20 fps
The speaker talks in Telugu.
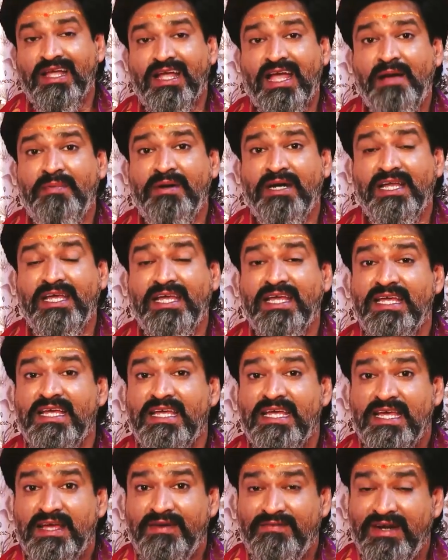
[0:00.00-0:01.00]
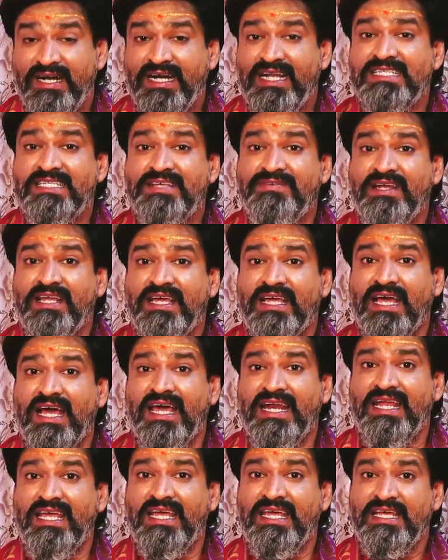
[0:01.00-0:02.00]
కాబట్టి వెండి
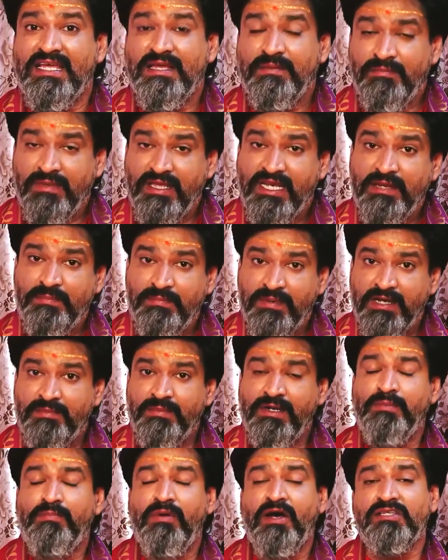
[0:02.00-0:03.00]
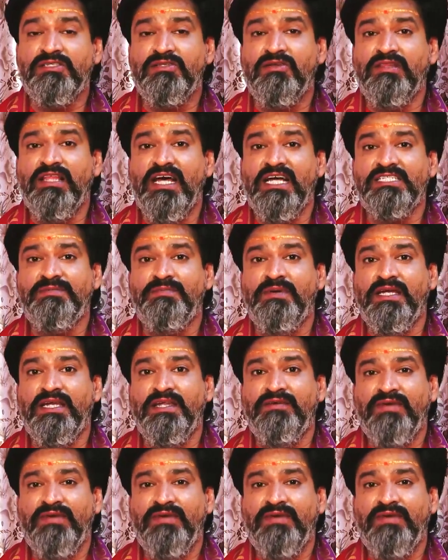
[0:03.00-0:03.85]
శివలింగాన్ని మీరు ఈ పిరమిడ్ బాక్స్లో దాచిపెట్టి